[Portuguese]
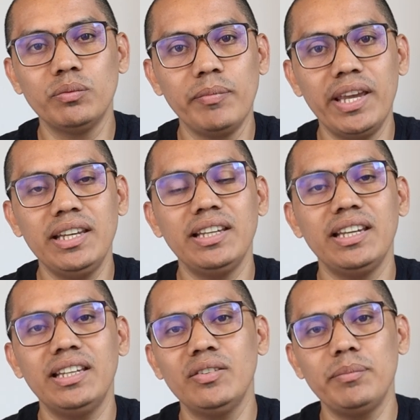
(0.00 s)
um
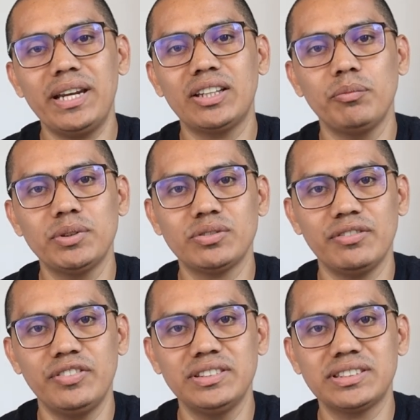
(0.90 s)
MEI e o um empregador
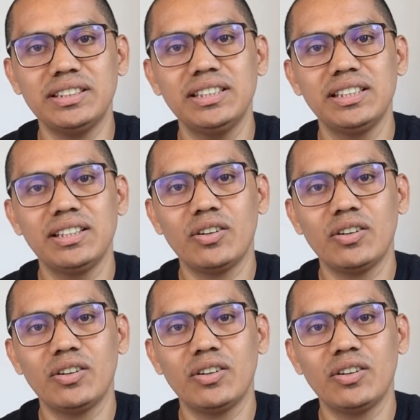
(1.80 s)
pessoa física,